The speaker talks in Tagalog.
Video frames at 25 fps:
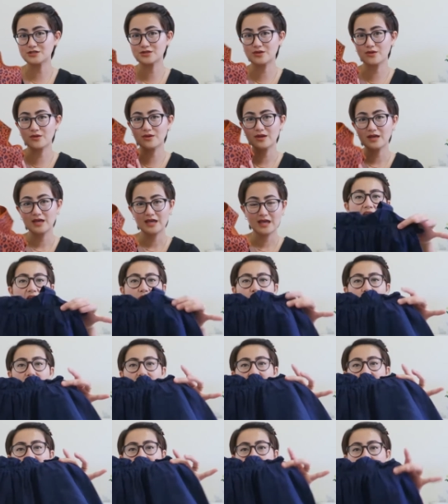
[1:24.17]
So, ayan, we
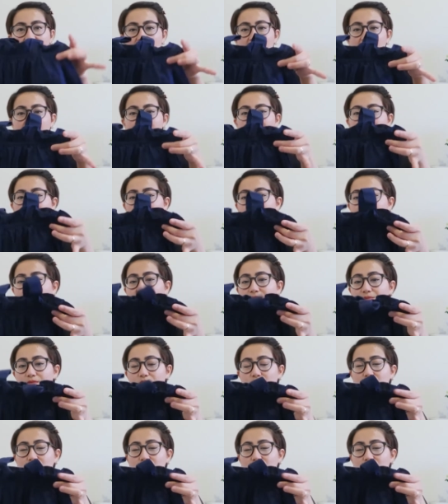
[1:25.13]
got a navy